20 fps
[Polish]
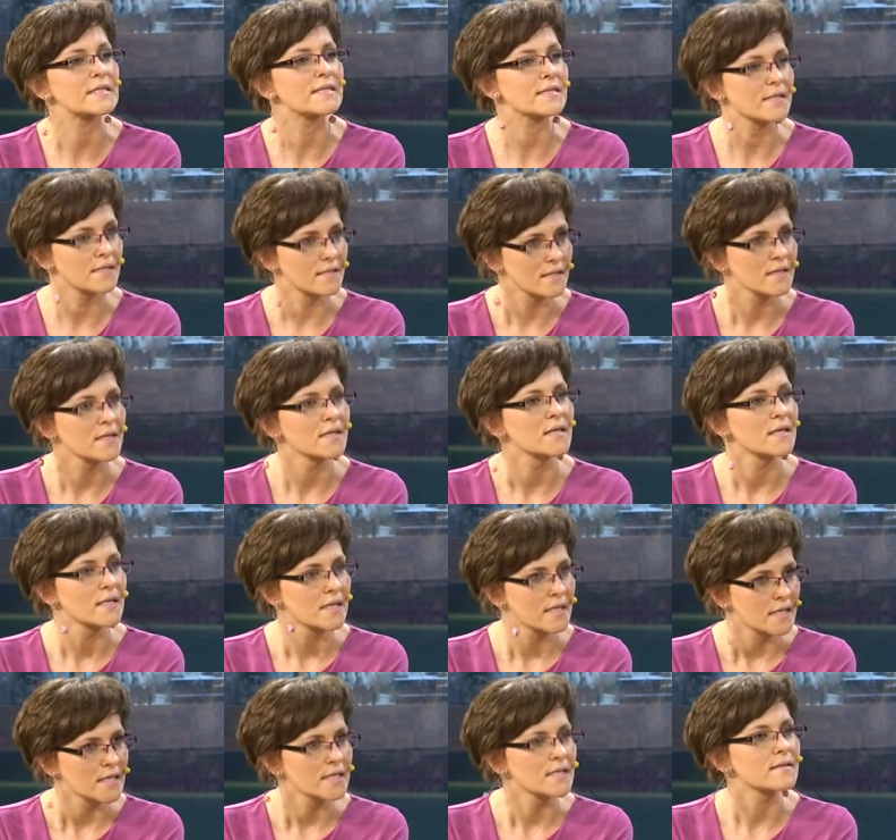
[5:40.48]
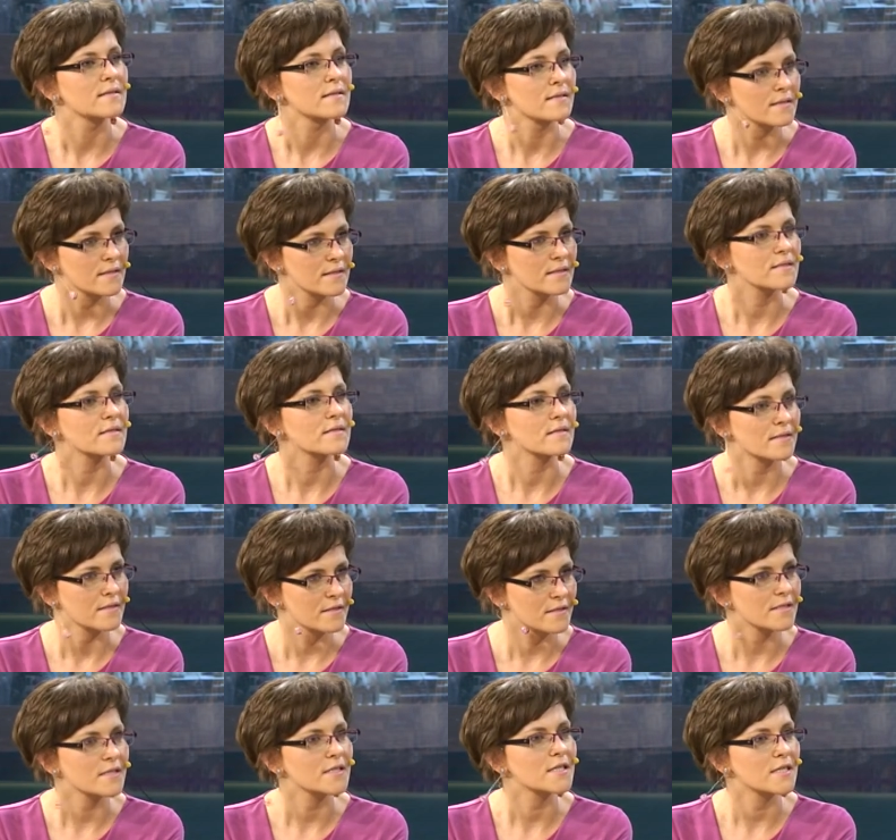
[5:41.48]
wydarzenie bez, preced bez
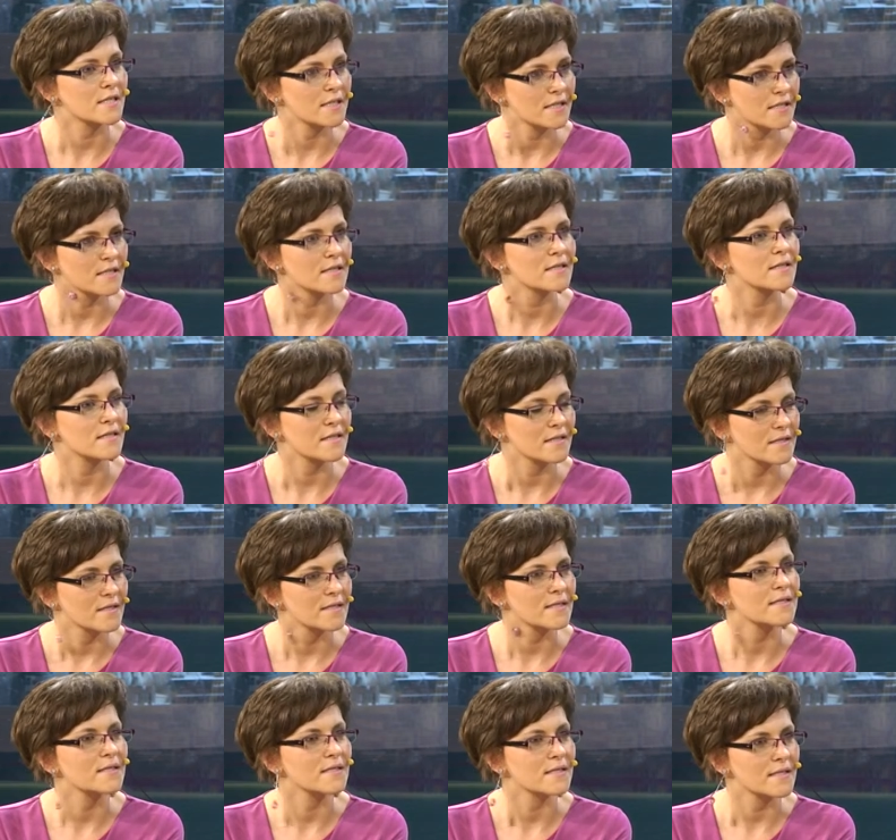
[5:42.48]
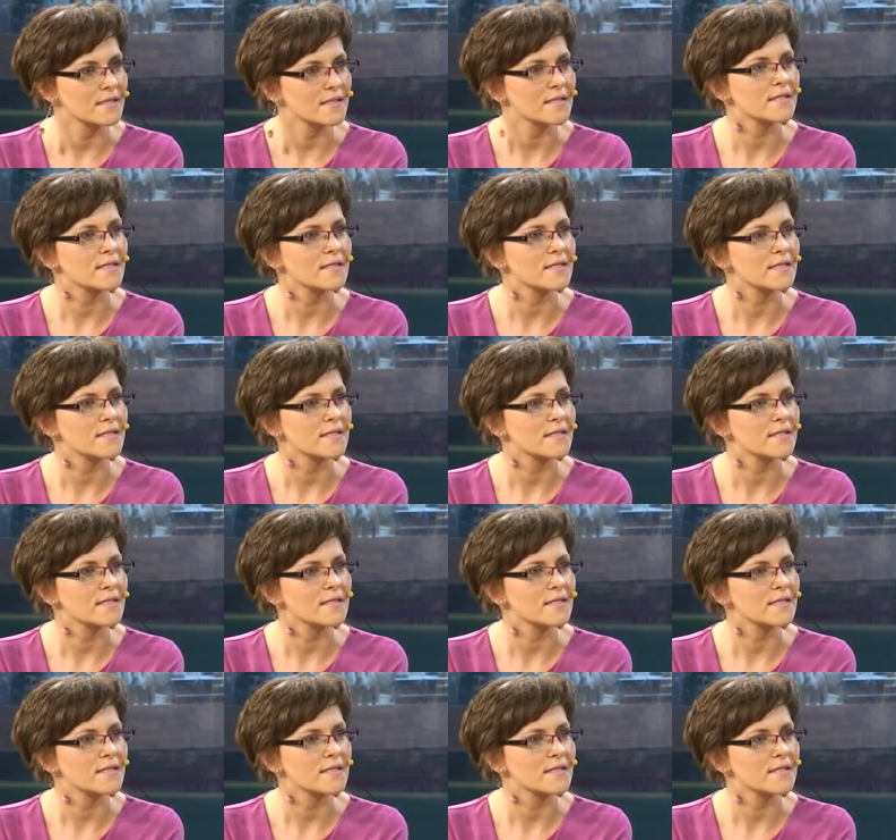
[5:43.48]
precedensu i faktycznie